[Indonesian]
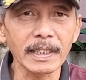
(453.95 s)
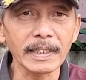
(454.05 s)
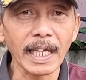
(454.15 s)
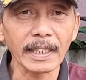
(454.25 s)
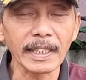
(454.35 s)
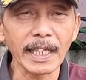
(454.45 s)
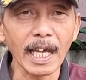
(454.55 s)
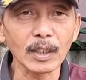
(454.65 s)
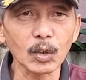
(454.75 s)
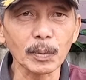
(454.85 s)
saya
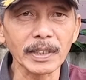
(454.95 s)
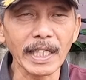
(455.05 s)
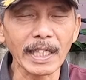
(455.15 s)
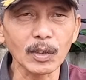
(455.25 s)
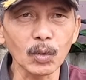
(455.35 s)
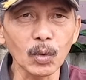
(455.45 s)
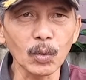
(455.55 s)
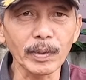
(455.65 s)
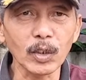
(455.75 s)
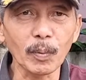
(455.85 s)
kira cukup sekian dulu
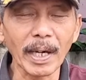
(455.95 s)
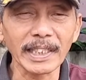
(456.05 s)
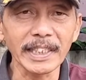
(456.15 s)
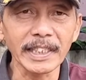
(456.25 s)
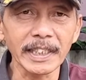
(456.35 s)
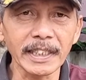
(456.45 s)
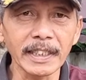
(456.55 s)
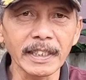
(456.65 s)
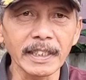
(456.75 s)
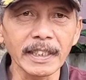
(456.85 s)
video pagi ini
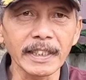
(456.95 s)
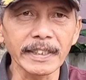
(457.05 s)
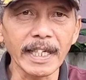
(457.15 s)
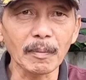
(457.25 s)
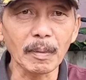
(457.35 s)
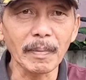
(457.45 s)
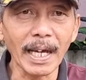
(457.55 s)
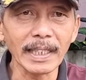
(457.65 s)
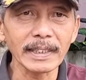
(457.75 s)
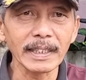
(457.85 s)
yang
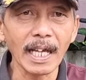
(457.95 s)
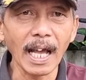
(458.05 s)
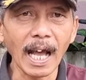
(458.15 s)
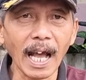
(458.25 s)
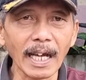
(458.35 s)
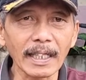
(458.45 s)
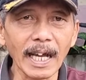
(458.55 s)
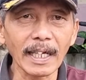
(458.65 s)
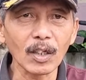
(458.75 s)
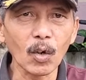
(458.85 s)
membahas
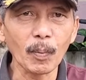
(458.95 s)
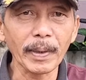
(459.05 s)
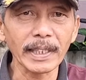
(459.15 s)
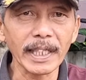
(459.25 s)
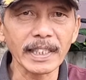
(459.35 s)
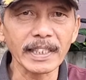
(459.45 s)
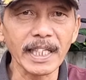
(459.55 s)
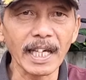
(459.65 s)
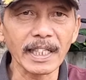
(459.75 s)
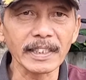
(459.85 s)
agar OPT
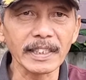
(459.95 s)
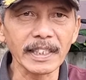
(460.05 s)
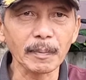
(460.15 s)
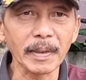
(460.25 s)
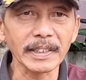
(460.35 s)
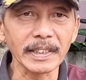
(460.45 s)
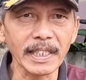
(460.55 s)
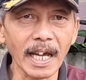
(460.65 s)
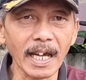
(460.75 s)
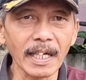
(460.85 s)
tidak resisten
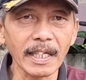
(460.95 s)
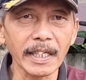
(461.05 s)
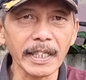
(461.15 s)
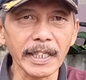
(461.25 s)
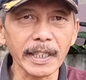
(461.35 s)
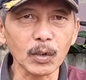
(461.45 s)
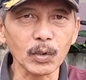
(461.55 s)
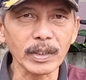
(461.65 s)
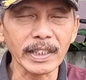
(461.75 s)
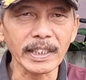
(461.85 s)
pestisida
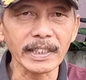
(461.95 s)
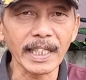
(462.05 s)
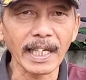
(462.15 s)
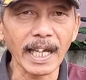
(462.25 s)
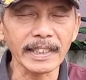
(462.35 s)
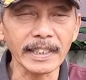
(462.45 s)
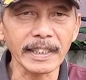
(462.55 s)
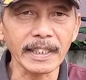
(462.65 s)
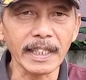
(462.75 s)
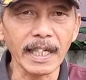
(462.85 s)
ikuti cara
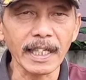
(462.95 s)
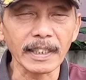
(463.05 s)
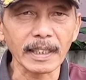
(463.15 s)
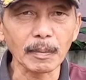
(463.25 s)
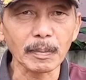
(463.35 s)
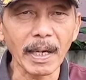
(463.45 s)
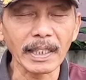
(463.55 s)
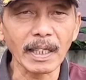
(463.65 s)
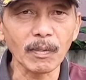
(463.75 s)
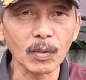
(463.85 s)
ini. Tetap
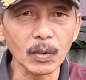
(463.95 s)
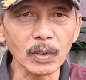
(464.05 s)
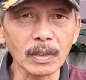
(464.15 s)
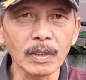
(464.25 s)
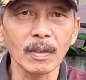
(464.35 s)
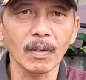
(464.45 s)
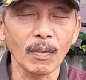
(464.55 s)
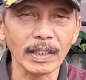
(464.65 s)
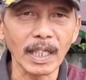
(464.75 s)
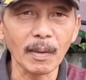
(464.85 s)
semangat dan fokus.
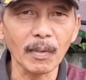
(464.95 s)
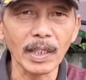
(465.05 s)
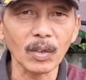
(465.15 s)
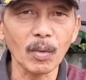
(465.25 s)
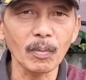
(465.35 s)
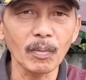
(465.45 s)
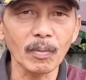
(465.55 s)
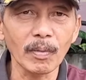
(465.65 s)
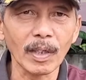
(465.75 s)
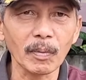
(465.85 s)
Wassalamualaikum
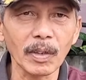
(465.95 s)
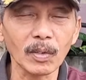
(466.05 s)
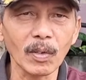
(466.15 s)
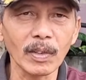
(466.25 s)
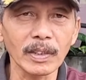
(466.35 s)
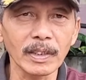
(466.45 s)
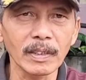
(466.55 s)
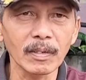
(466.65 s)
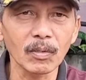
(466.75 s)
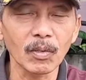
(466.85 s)
warahmatullahi
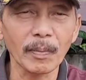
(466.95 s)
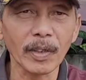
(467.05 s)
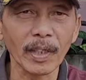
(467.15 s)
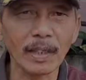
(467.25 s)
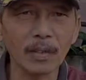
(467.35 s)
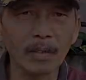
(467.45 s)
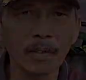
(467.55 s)
wabarakatuh.